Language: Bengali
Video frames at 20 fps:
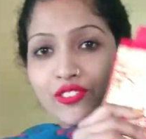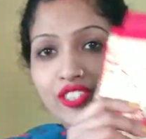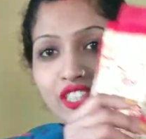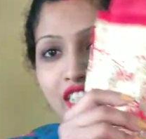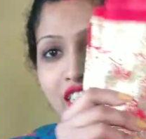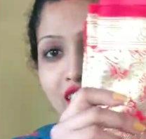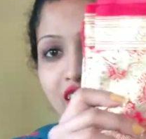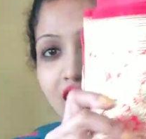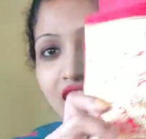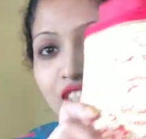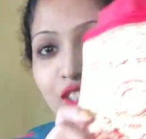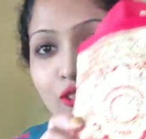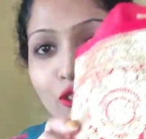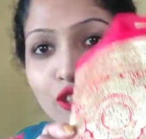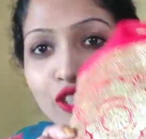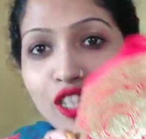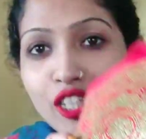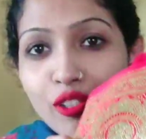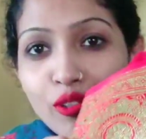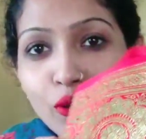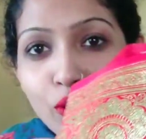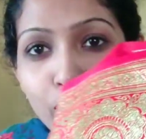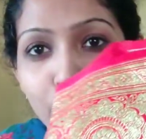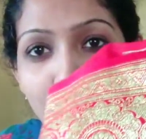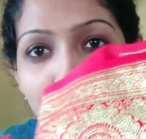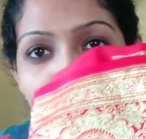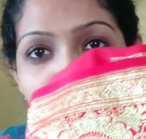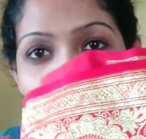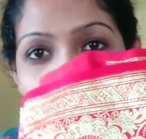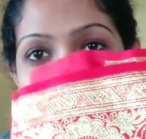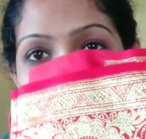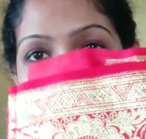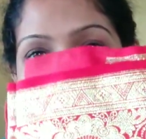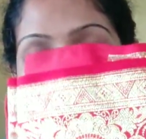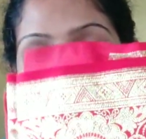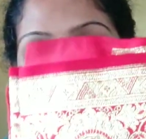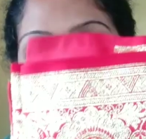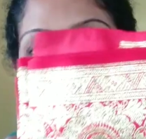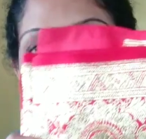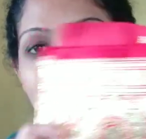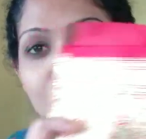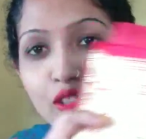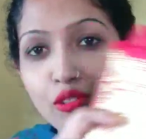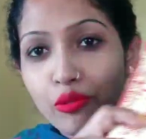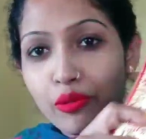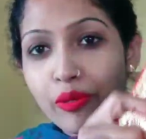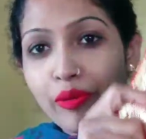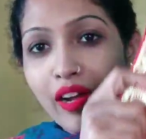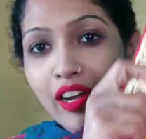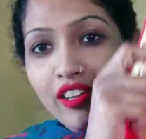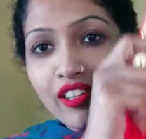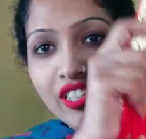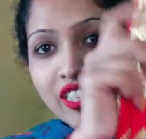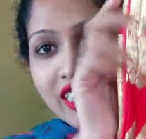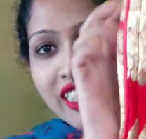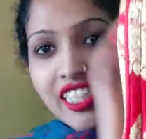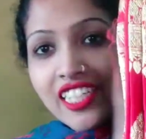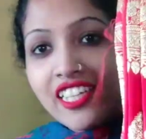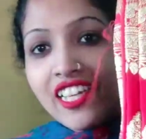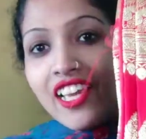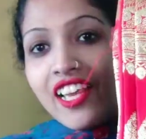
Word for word: অনুযায়ী জিনিস সত্যিই খুব ভালো আর বেনারসিটা খুবই ভালো হয়েছে